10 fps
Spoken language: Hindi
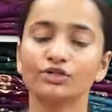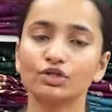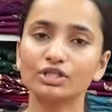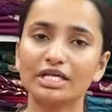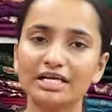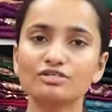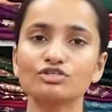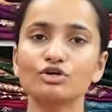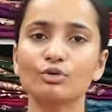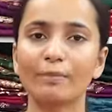तो डेढ़
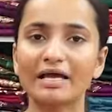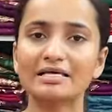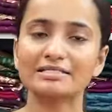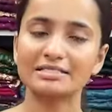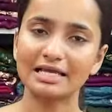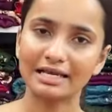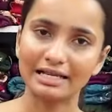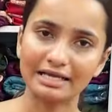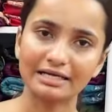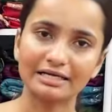से
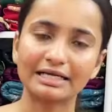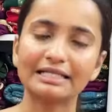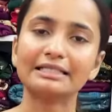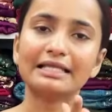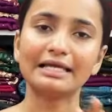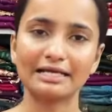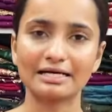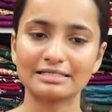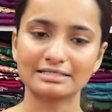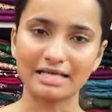ले करके डेढ़
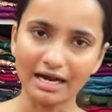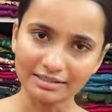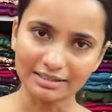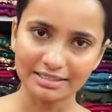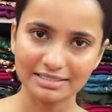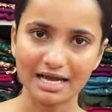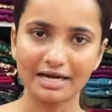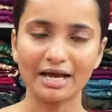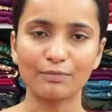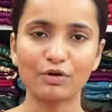तक की
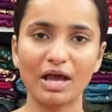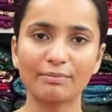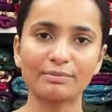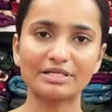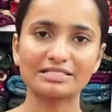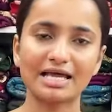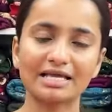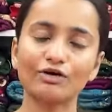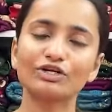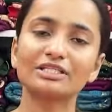साड़ी आपको यहाँ पे मिल
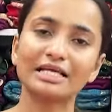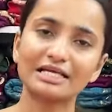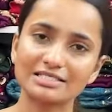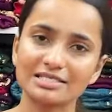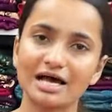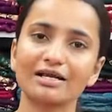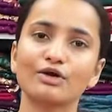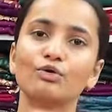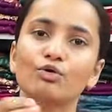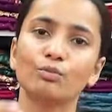जाएगी और डेढ़ के
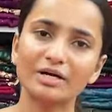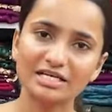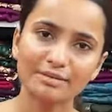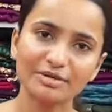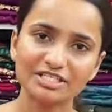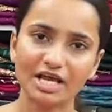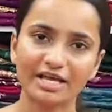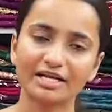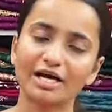ऊपर की भी चाहिए